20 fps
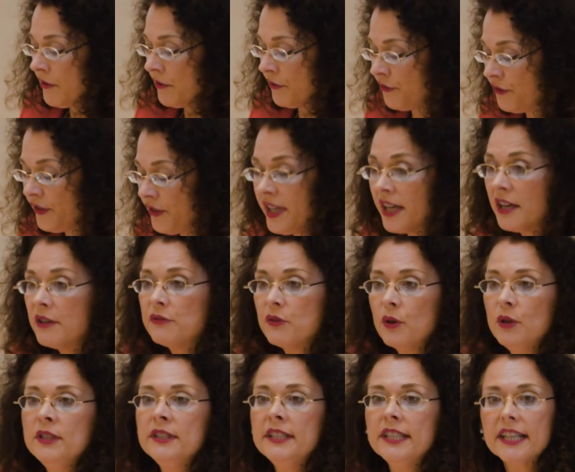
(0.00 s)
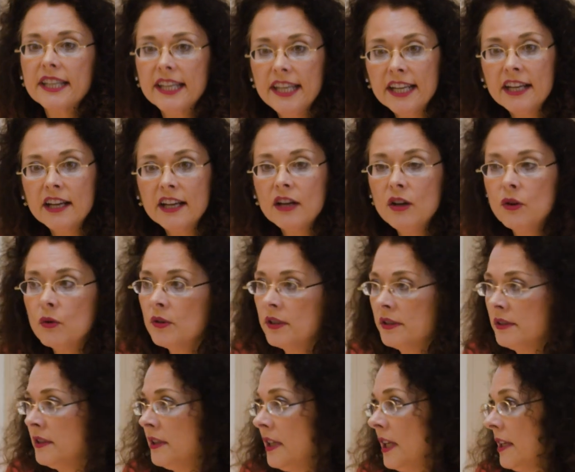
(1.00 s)
Wir wollen die
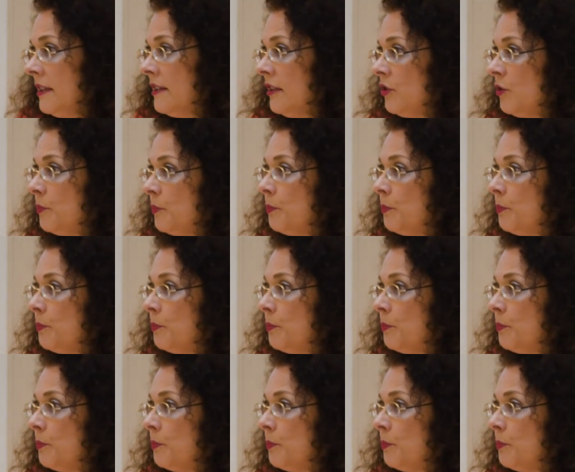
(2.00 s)
Regelungen des